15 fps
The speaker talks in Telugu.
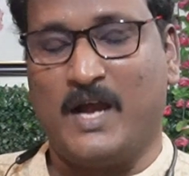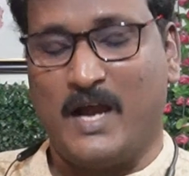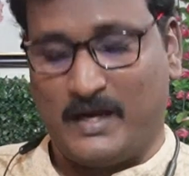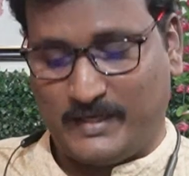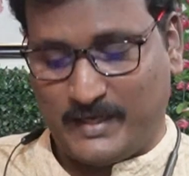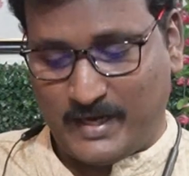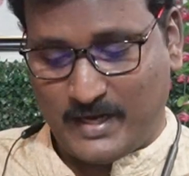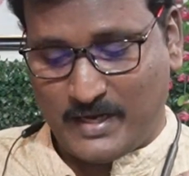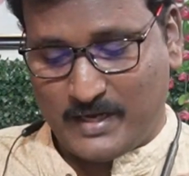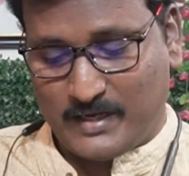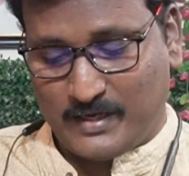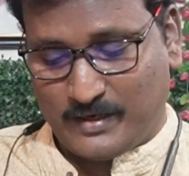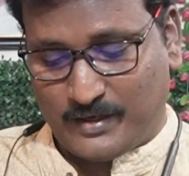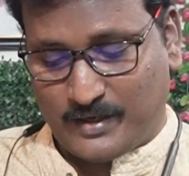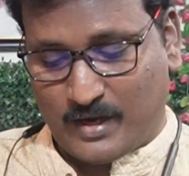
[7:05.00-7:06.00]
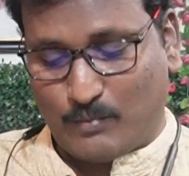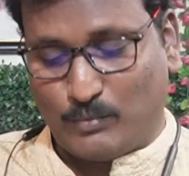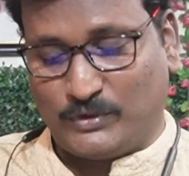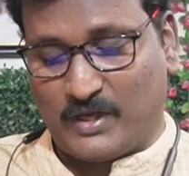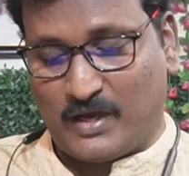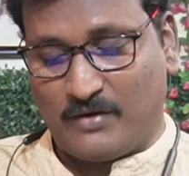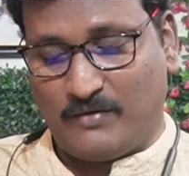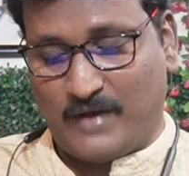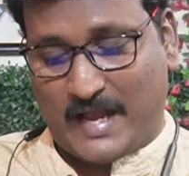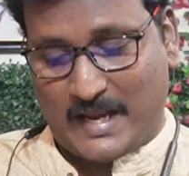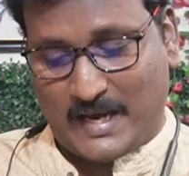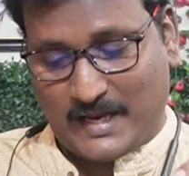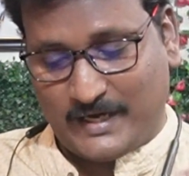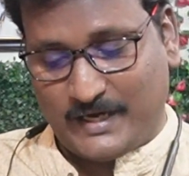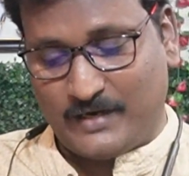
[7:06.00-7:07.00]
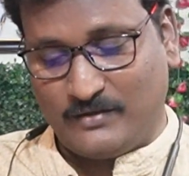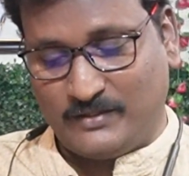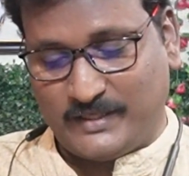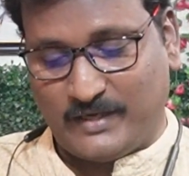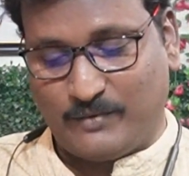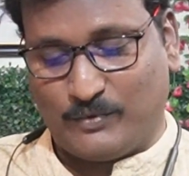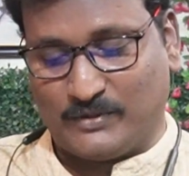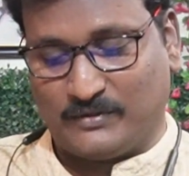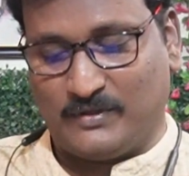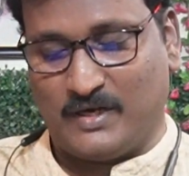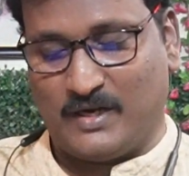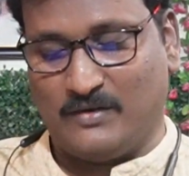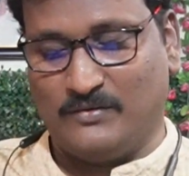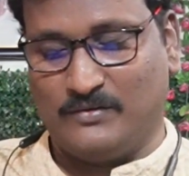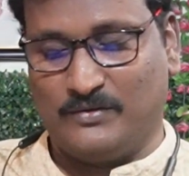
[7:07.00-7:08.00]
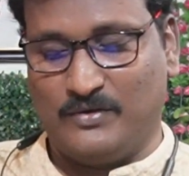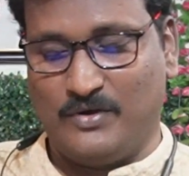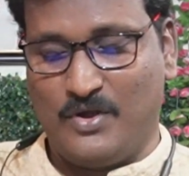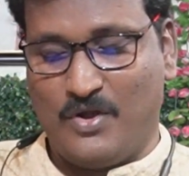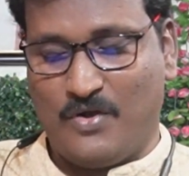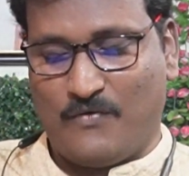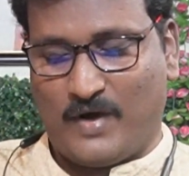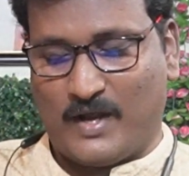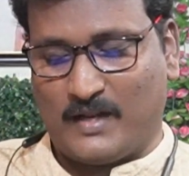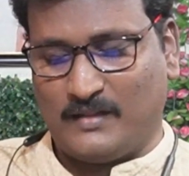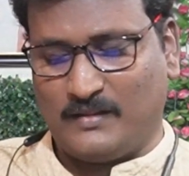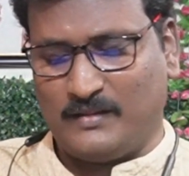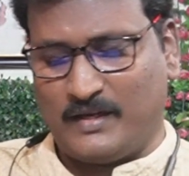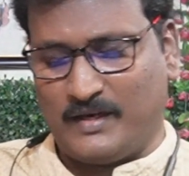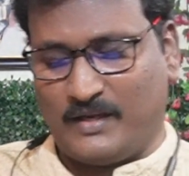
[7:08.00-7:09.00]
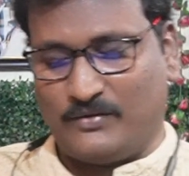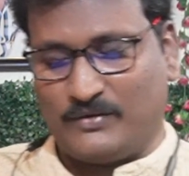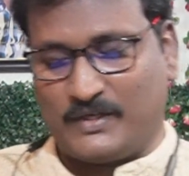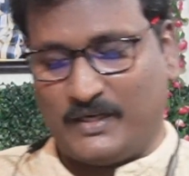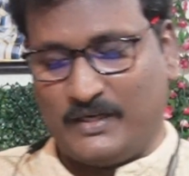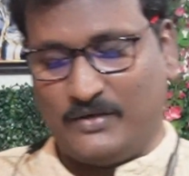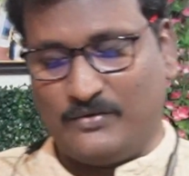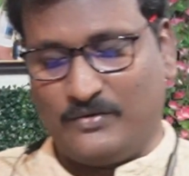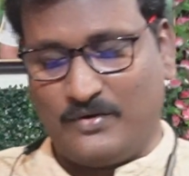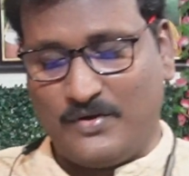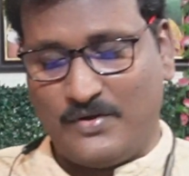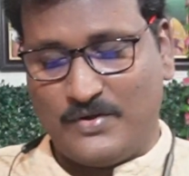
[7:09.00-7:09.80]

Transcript: అంటే నమ్ముతారు అలా నేను చేయబోతున్నాను వారందరి ఎదుట నిన్ను